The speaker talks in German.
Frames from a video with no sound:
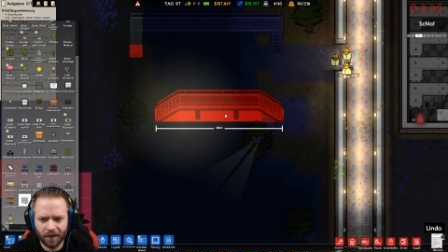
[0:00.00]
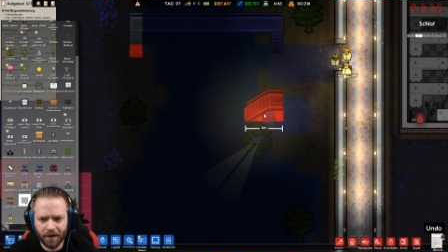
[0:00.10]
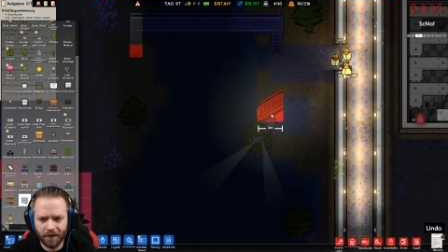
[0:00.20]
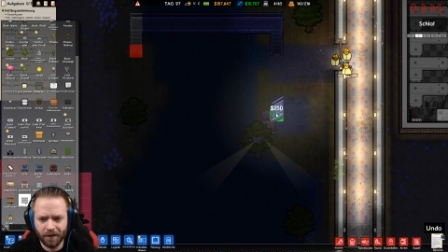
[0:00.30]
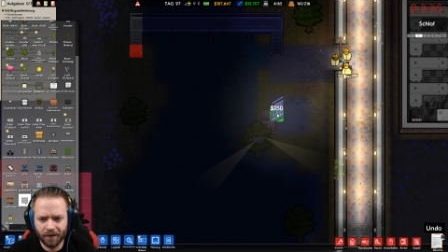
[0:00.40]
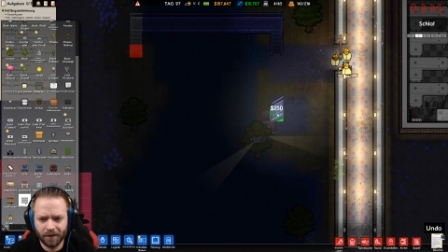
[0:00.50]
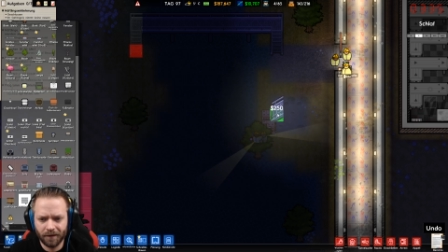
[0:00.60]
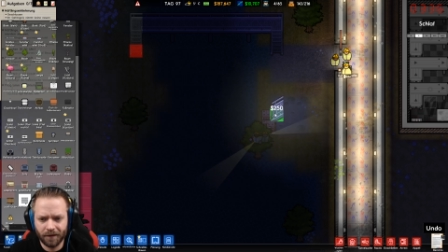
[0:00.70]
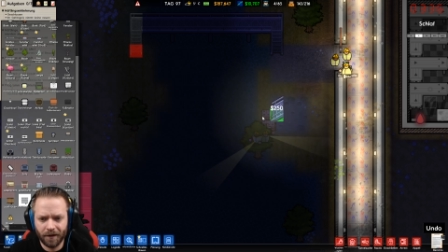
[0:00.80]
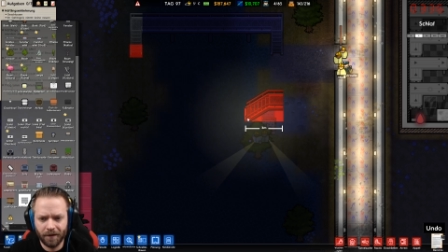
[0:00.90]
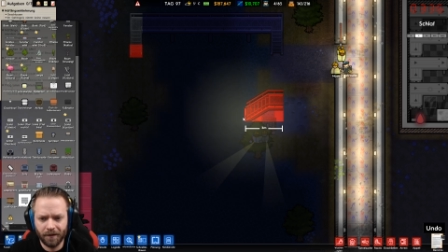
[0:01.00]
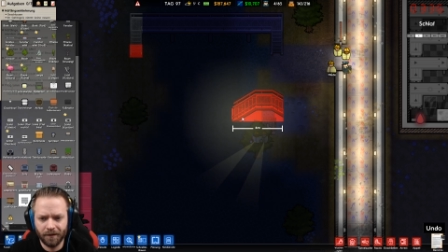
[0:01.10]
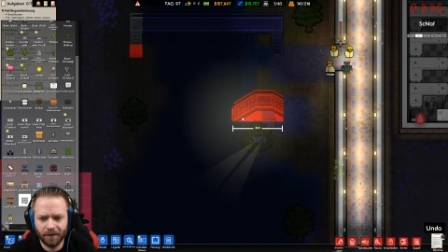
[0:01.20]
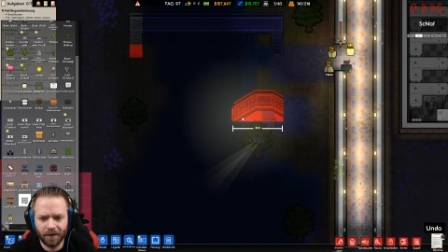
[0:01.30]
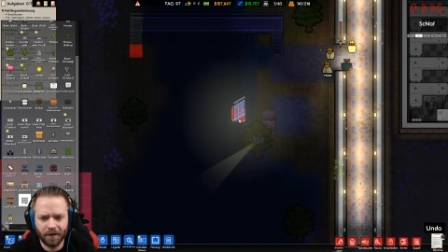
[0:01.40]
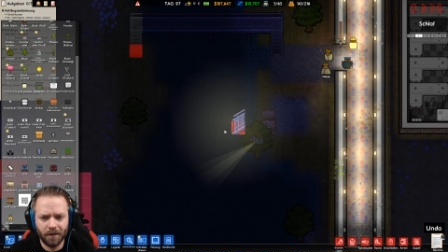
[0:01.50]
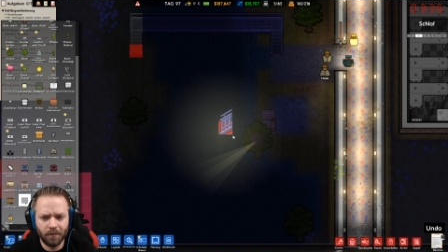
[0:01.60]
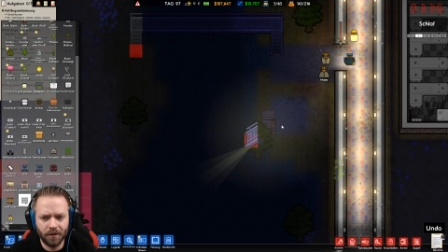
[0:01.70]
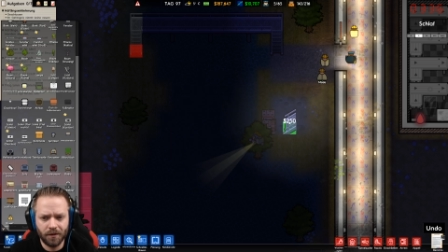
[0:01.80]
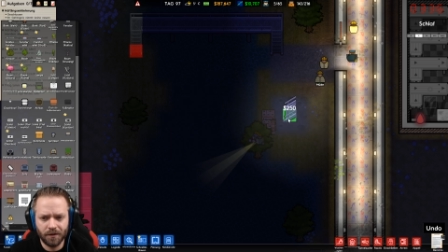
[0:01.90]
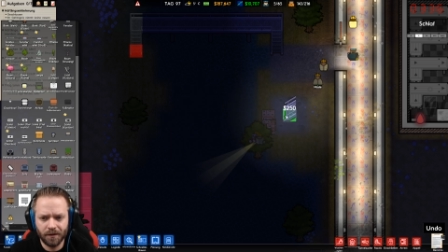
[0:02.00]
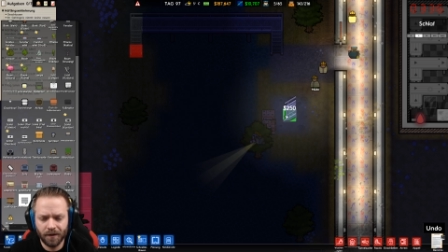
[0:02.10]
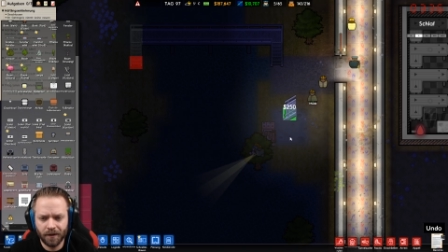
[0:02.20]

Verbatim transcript: Nee, okay, dann eben nicht.